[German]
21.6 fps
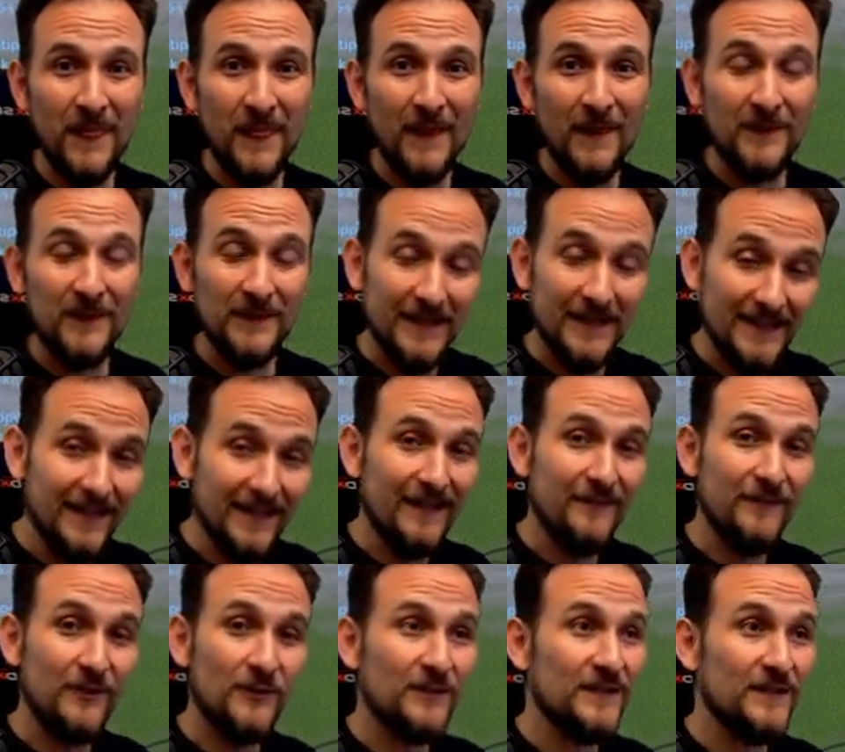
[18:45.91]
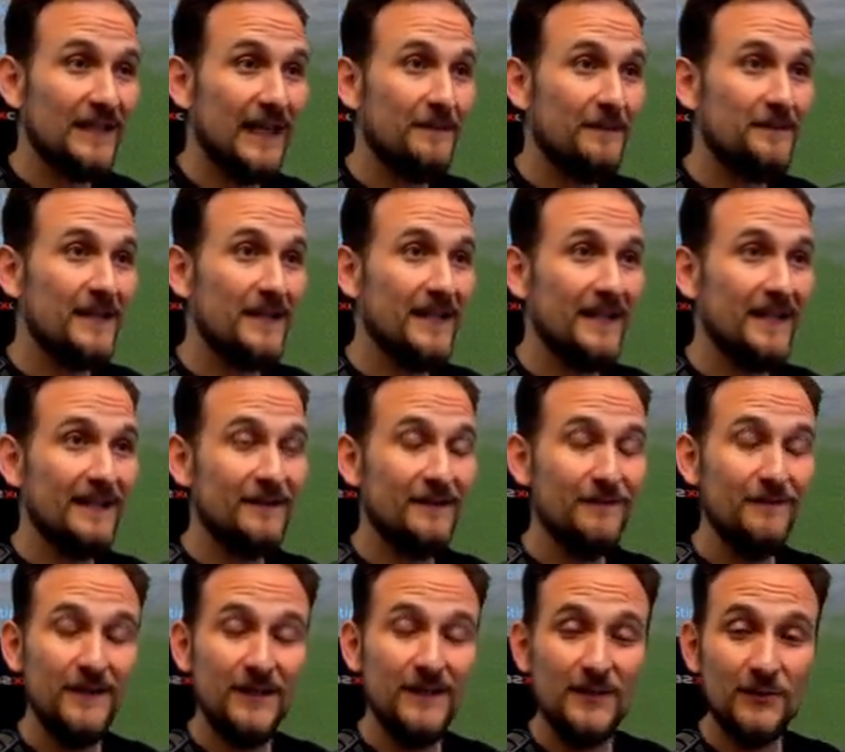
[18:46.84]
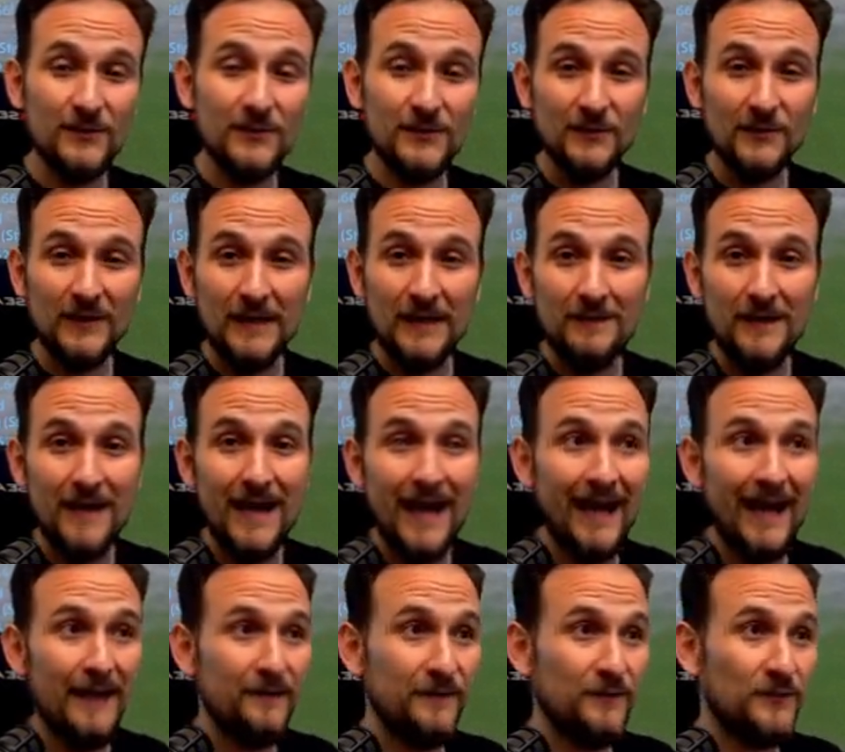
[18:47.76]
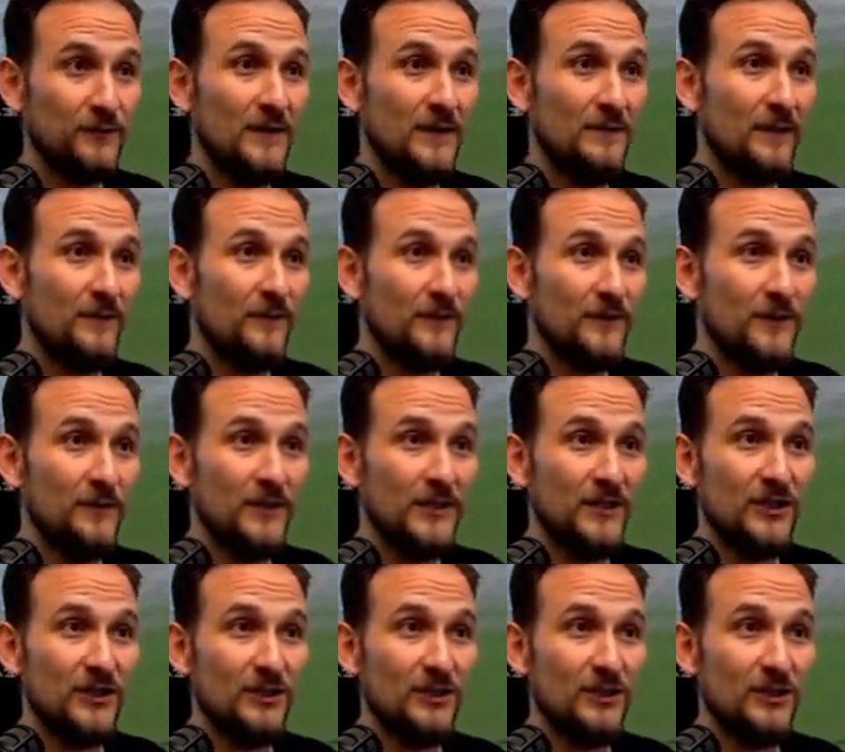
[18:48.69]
Und dann sehen wir uns in einem der nächsten Videos oder im Livestream auf Twitch,